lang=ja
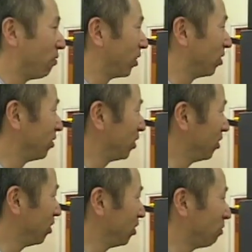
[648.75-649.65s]
まあ、
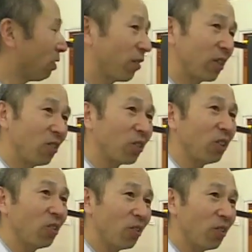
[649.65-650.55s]
今までの
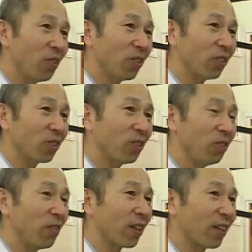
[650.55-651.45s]
技能と
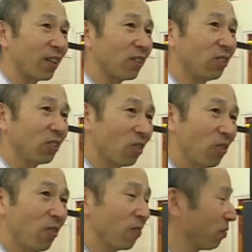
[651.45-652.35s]
いう面からする
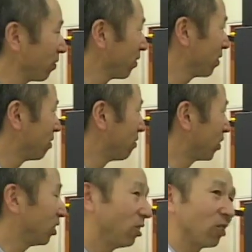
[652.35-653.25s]
と、ま
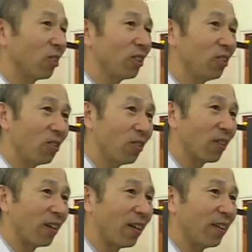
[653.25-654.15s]
あ、技術と技
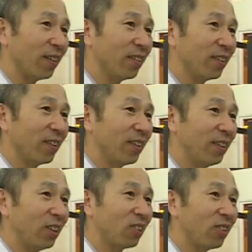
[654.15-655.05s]
能が
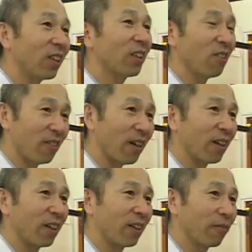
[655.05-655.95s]
一緒になったような
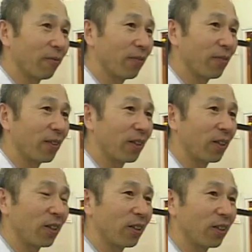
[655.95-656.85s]

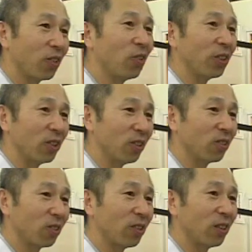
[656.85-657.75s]
競技とい
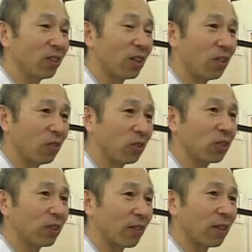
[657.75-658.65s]
うことであの
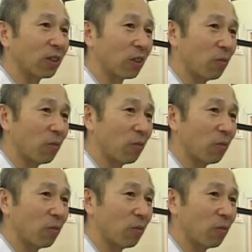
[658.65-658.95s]
作ったあれなんです